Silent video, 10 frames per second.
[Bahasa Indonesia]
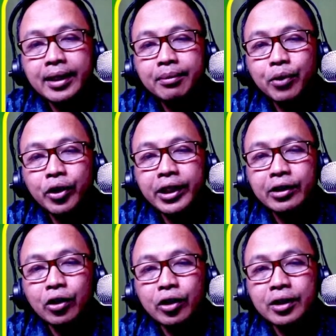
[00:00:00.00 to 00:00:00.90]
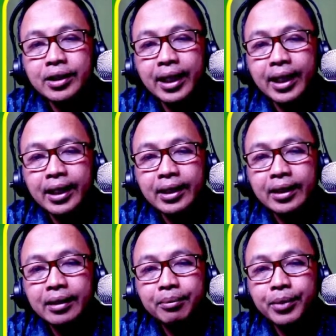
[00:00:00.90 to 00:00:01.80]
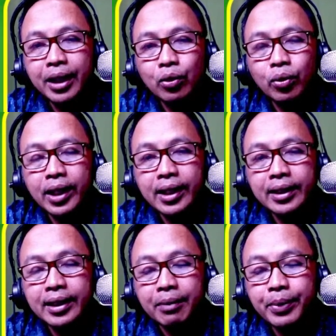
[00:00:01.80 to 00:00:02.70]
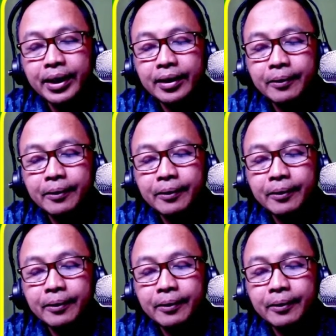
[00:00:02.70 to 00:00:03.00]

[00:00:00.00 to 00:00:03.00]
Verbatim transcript: monitor saat melakukan rapat.